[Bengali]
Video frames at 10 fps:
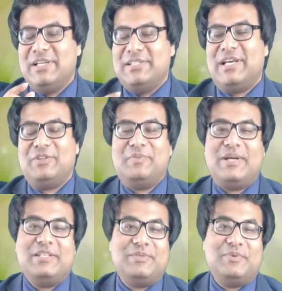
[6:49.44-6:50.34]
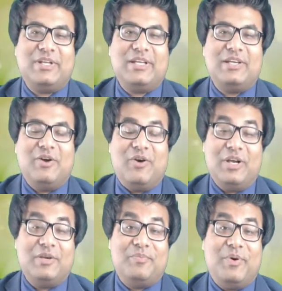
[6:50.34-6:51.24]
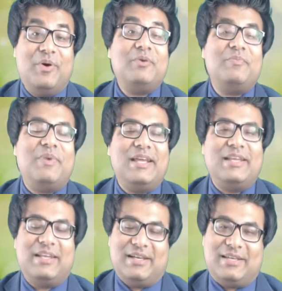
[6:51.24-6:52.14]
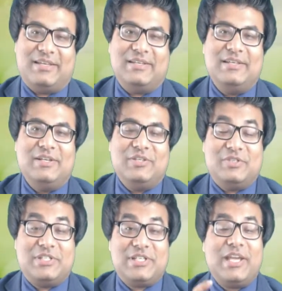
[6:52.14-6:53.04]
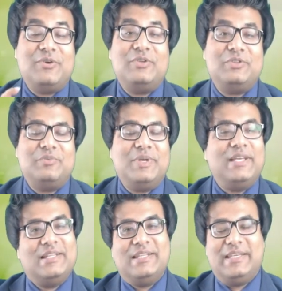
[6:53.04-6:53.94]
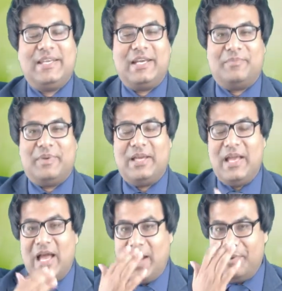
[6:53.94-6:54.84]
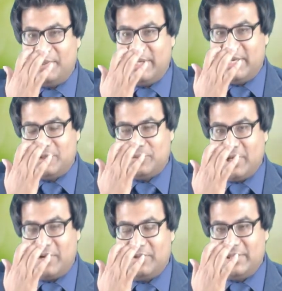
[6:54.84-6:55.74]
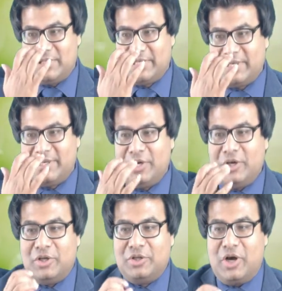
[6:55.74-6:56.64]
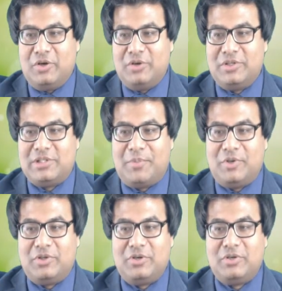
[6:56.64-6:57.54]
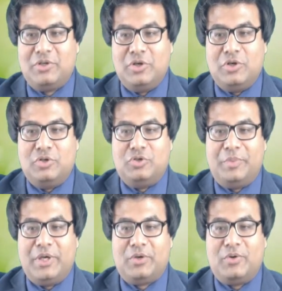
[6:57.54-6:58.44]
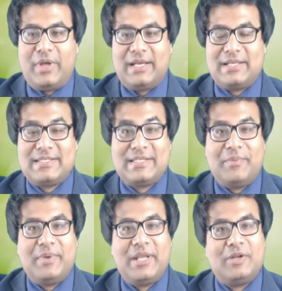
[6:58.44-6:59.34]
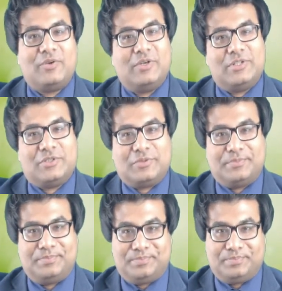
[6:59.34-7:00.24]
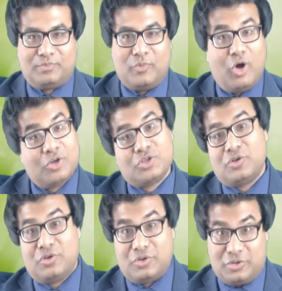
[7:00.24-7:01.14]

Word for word: যা তোমার জীবনে অনেক বড় মাইনে রাখে সো সেইগুলো তুমি দিয়ে রাখবে আমি তোমাদের কিছু উদাহরণ দিচ্ছি ধরো যেমন ধরো তুমি কোনো একটা সেমিনার করেছো অংশগ্রহণ